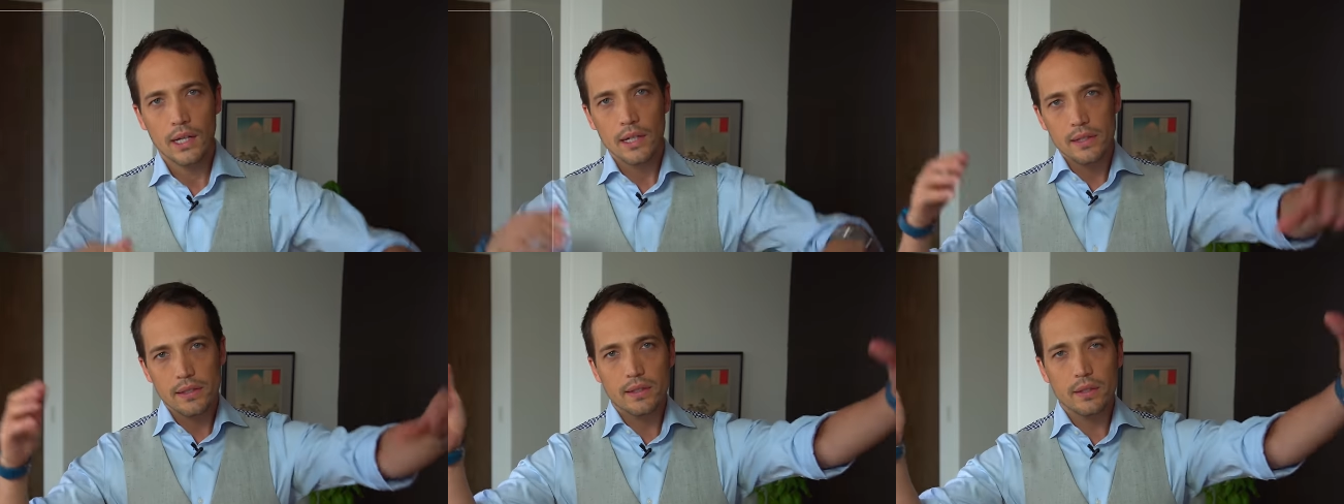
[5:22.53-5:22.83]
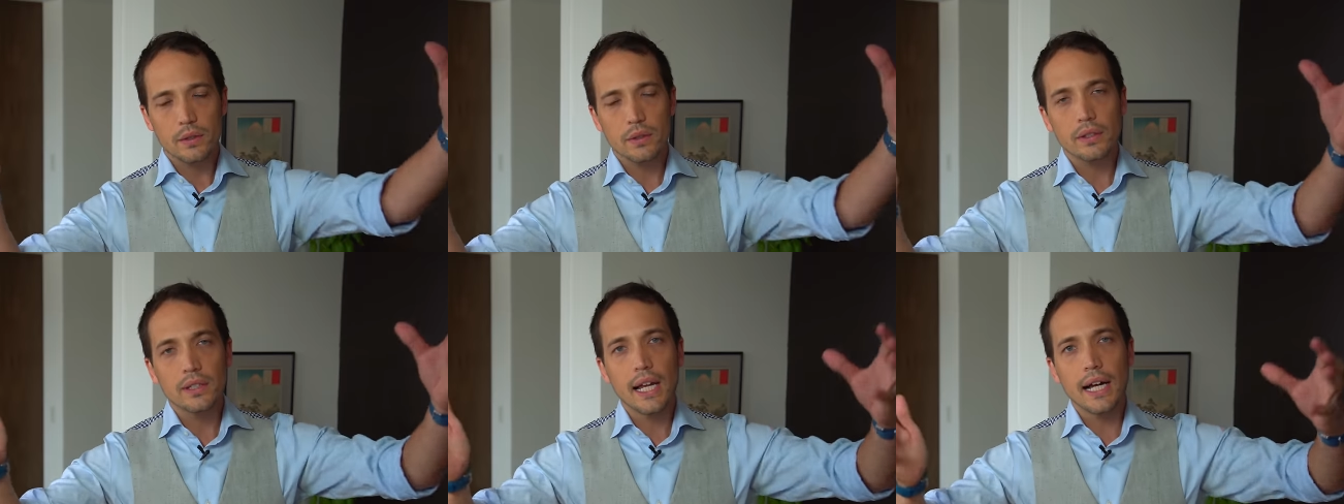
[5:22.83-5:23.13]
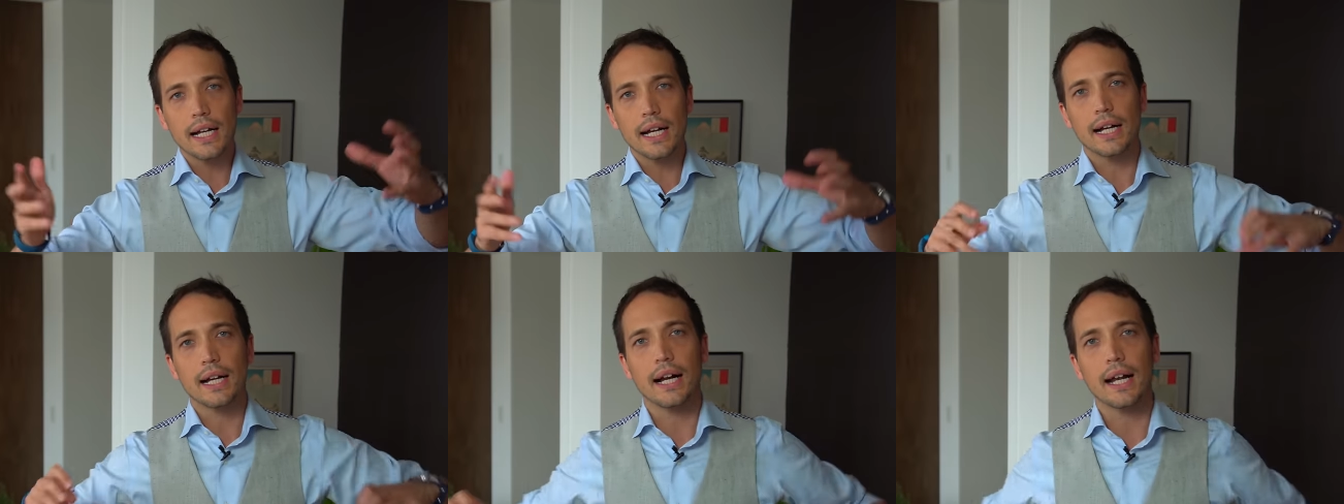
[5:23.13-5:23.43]
その
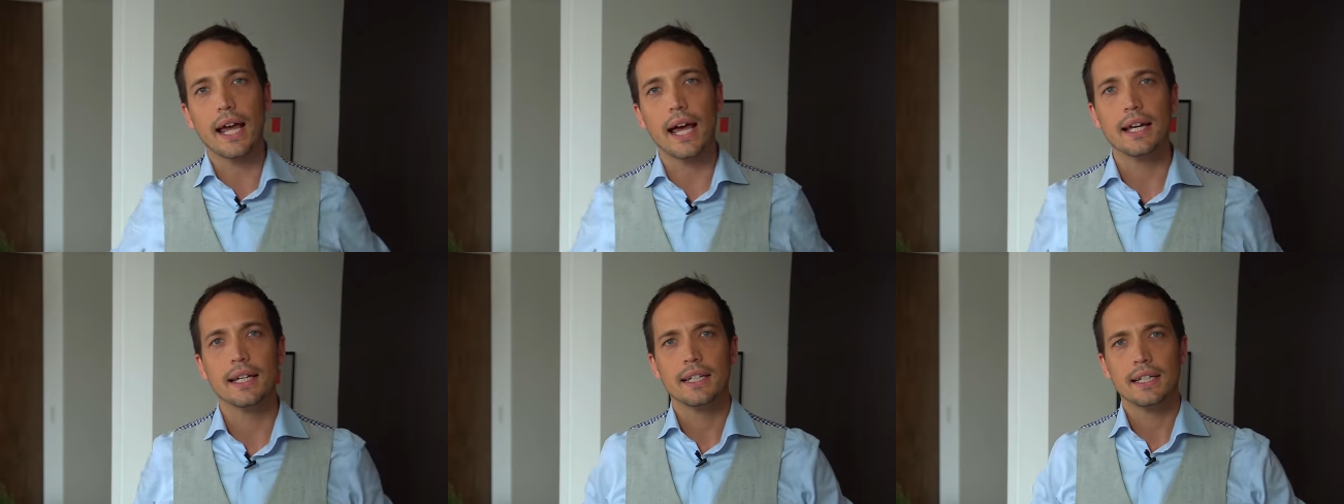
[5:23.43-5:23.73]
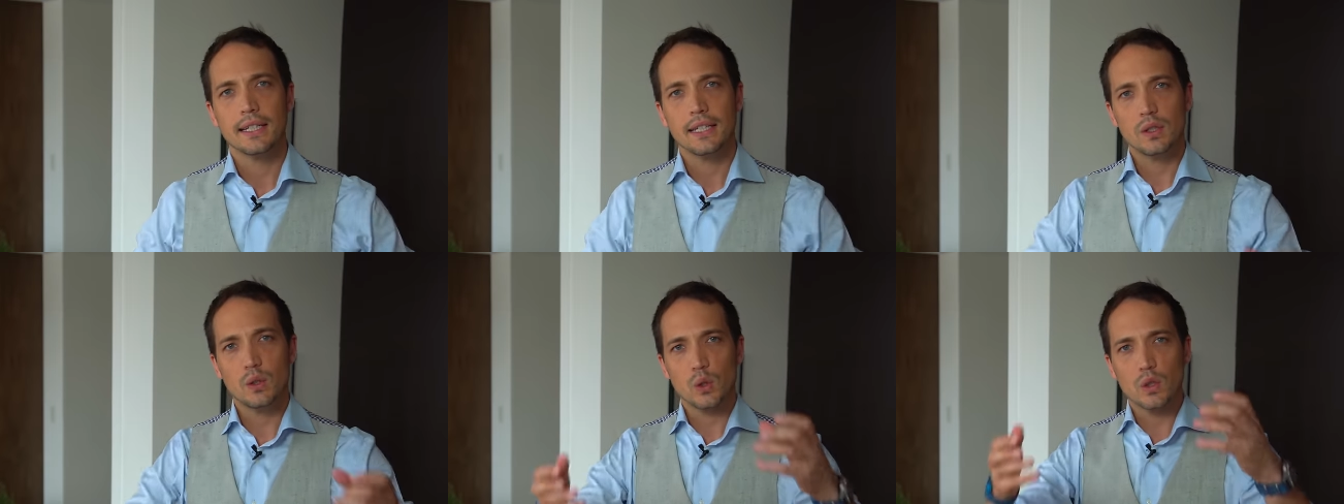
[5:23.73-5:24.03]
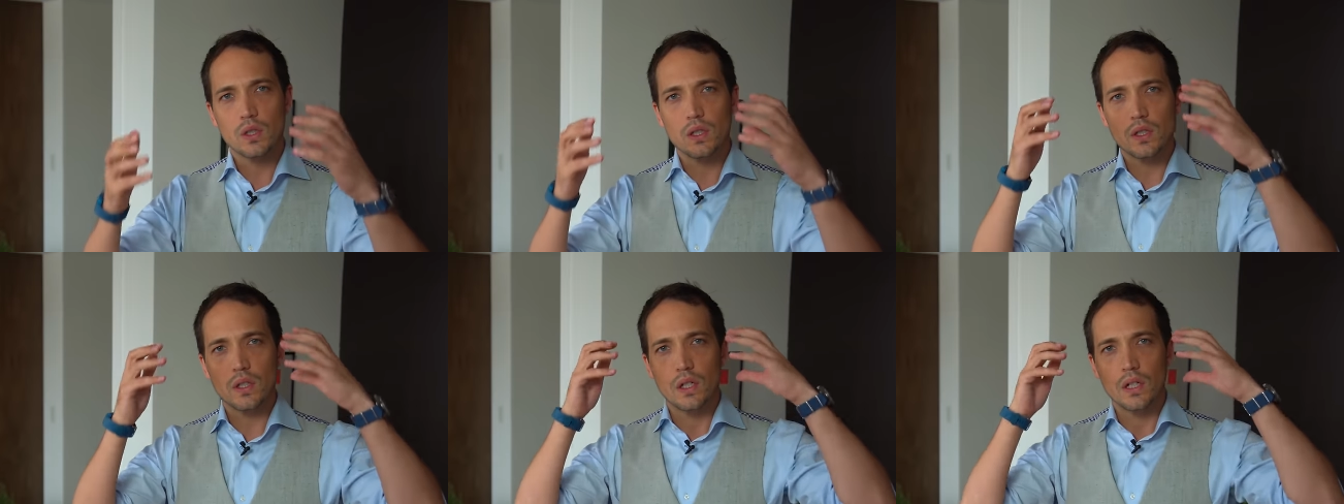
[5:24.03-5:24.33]
中から一
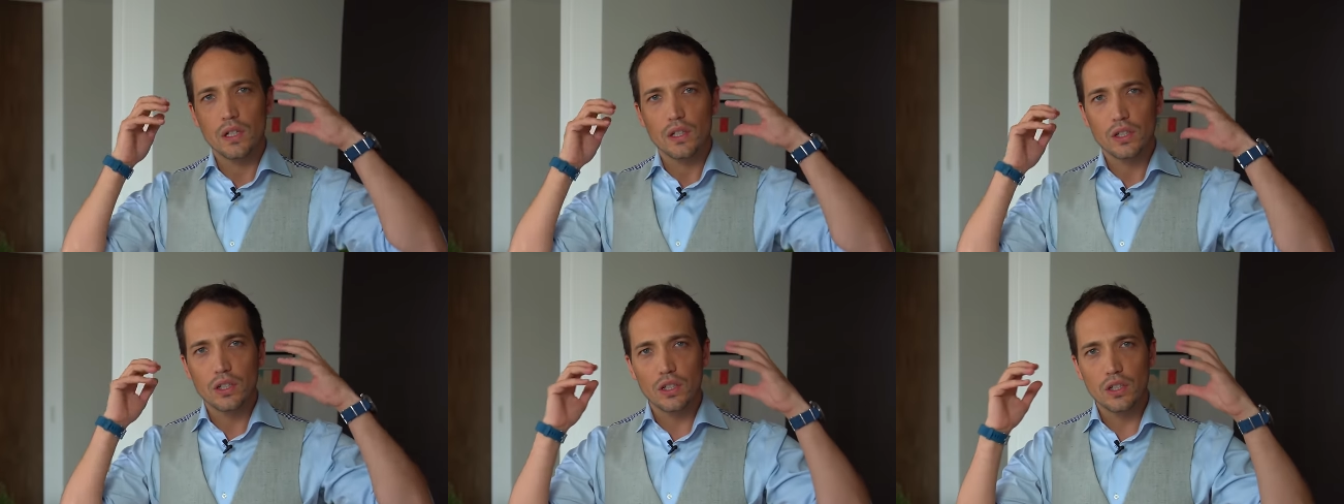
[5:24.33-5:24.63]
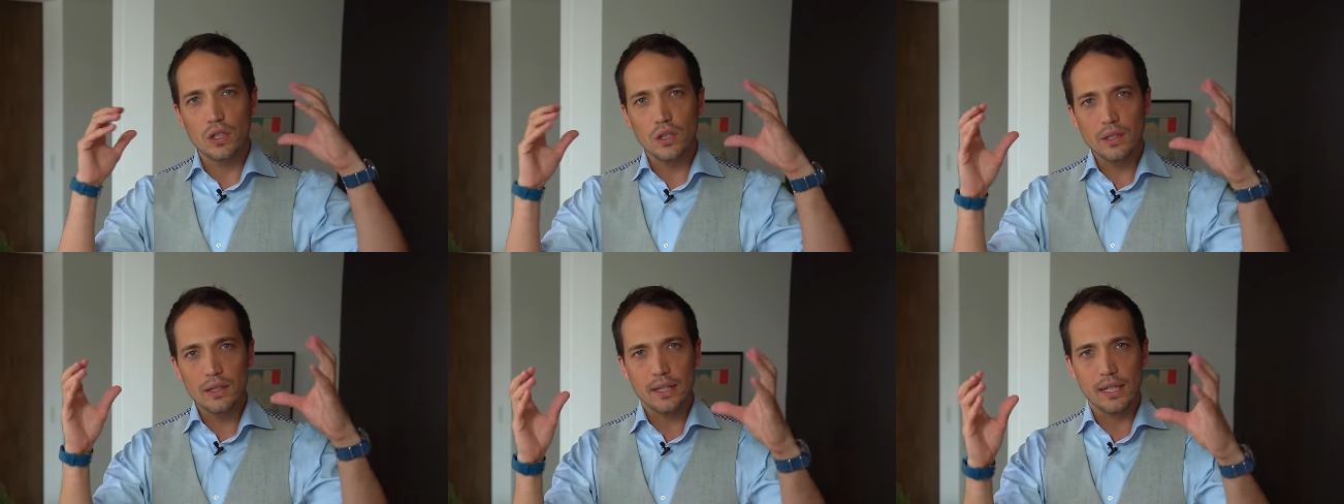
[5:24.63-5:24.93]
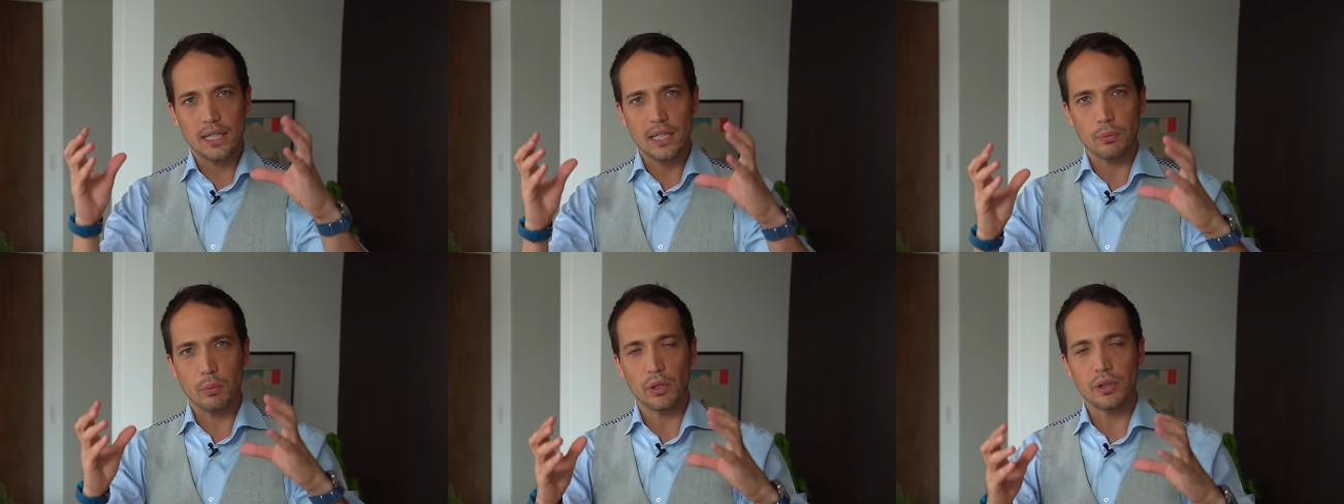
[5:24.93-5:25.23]
つキュッて
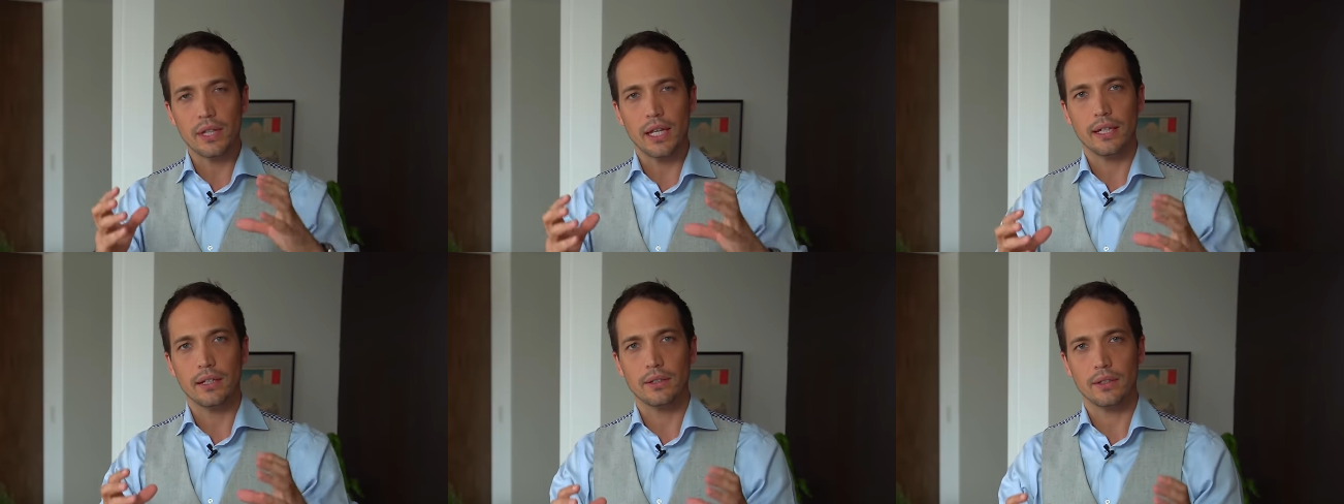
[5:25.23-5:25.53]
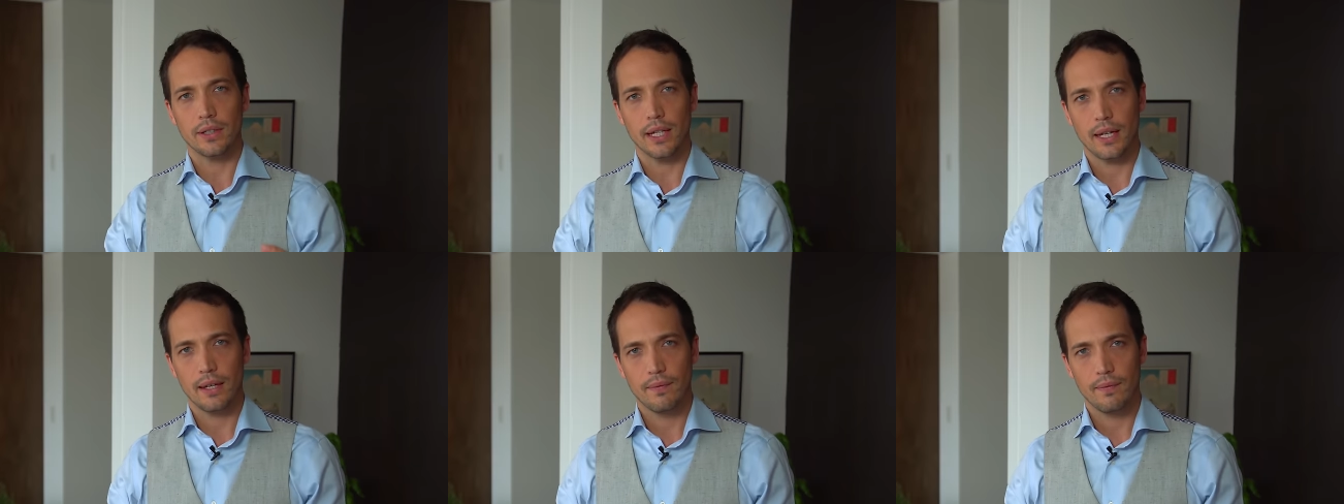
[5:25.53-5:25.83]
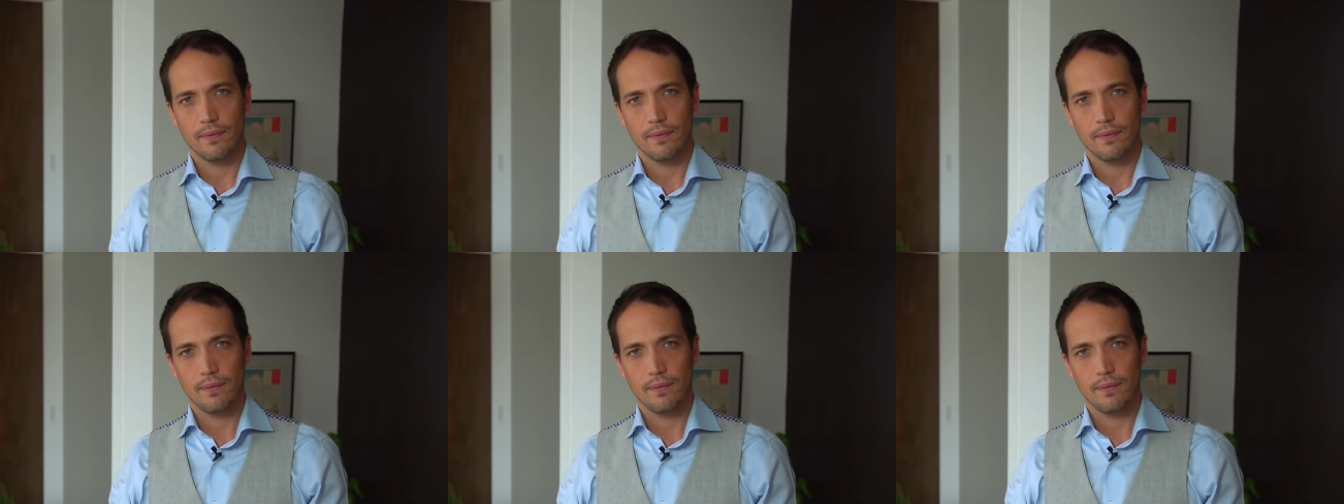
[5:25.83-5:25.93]
絞っていくのね。